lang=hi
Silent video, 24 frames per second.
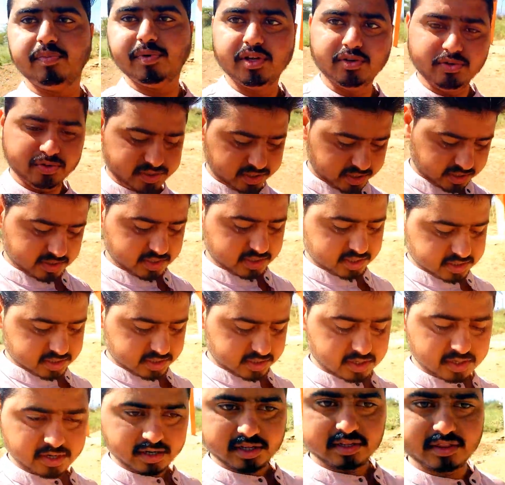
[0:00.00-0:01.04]
भैरू जी के दर्शन
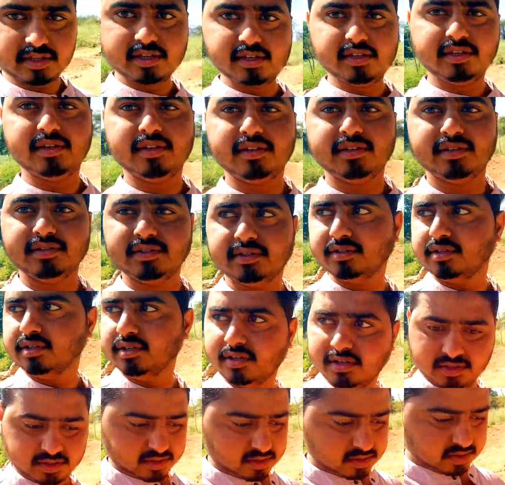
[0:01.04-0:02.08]
कर लेते हैं
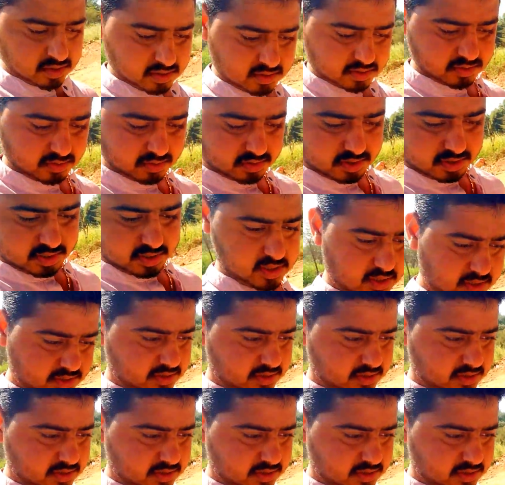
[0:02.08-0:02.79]
ओके